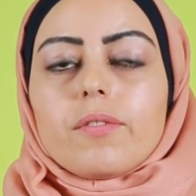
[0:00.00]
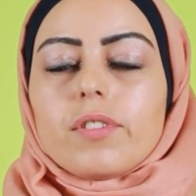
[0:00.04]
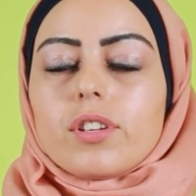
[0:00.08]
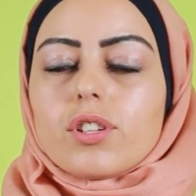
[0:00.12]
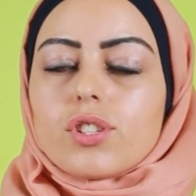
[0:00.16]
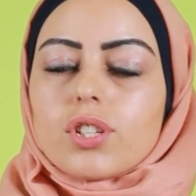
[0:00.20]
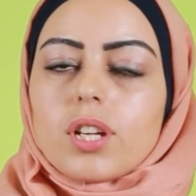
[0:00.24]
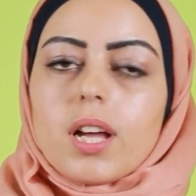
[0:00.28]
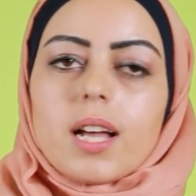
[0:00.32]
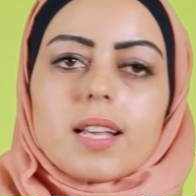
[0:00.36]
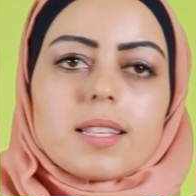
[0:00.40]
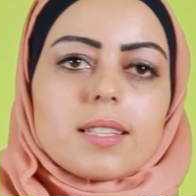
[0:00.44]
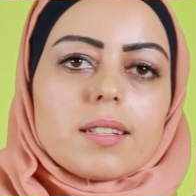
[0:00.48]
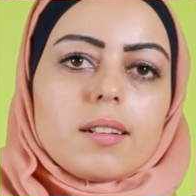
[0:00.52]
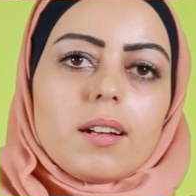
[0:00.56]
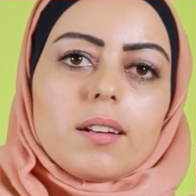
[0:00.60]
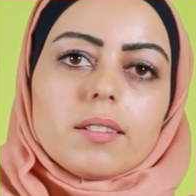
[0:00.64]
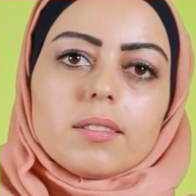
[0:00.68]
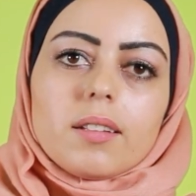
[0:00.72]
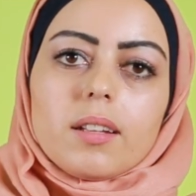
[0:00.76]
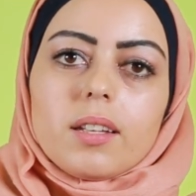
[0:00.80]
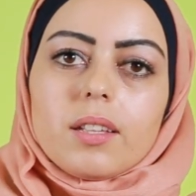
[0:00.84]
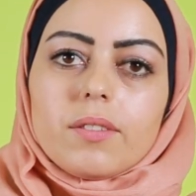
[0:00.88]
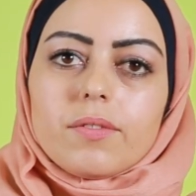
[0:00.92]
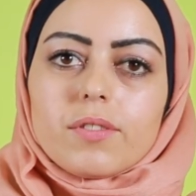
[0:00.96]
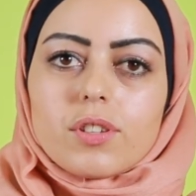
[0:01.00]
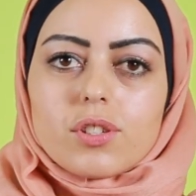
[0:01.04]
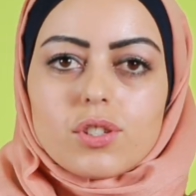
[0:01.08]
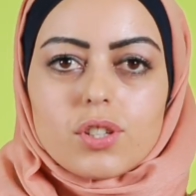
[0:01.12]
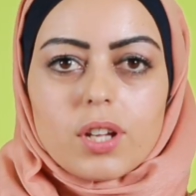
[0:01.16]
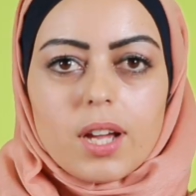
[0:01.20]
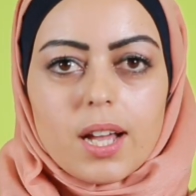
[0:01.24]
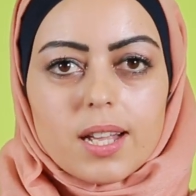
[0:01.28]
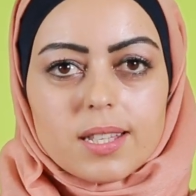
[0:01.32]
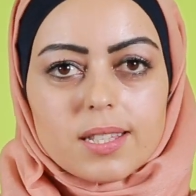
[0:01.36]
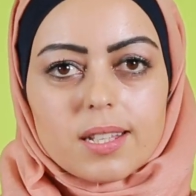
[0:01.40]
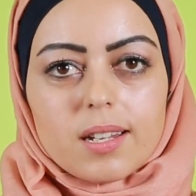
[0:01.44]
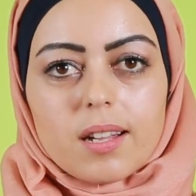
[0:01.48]
في الجهاز العضلي في
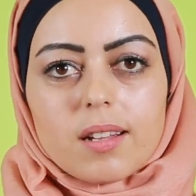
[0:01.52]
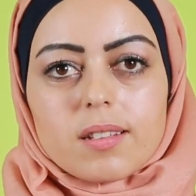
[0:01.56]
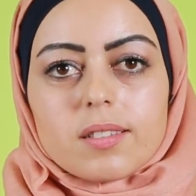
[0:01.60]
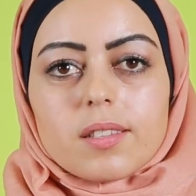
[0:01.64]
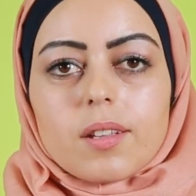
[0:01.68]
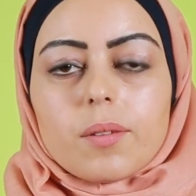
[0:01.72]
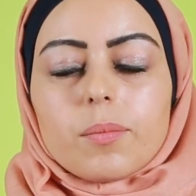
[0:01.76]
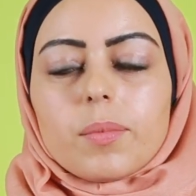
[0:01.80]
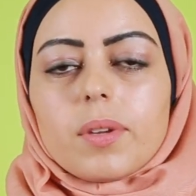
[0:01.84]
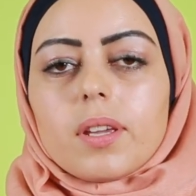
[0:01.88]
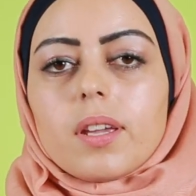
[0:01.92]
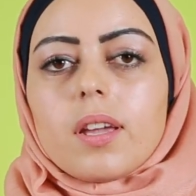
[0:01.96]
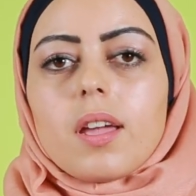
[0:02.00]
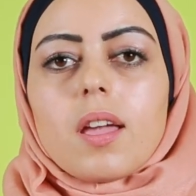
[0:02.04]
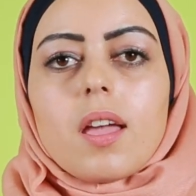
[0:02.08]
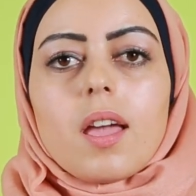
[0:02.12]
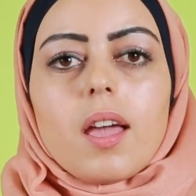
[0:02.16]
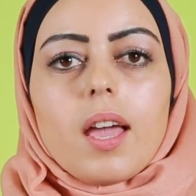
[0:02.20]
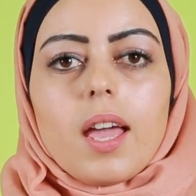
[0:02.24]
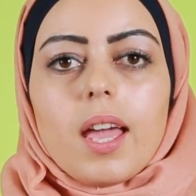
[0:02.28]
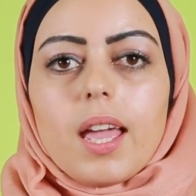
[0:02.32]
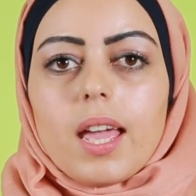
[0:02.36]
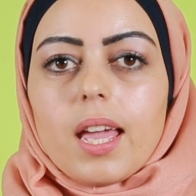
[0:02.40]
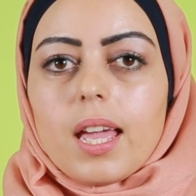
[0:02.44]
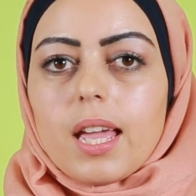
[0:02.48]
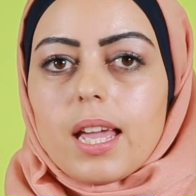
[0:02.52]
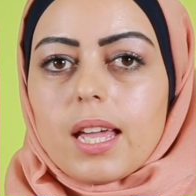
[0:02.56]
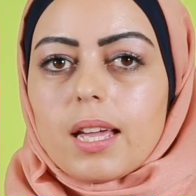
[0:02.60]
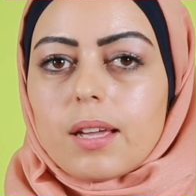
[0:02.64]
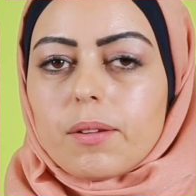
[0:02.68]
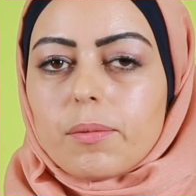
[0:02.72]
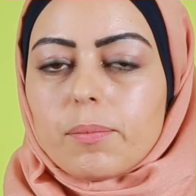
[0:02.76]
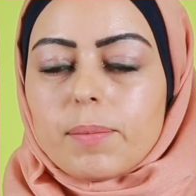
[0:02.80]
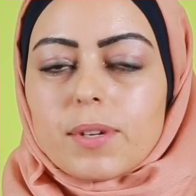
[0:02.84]
الجهاز العصبي آه،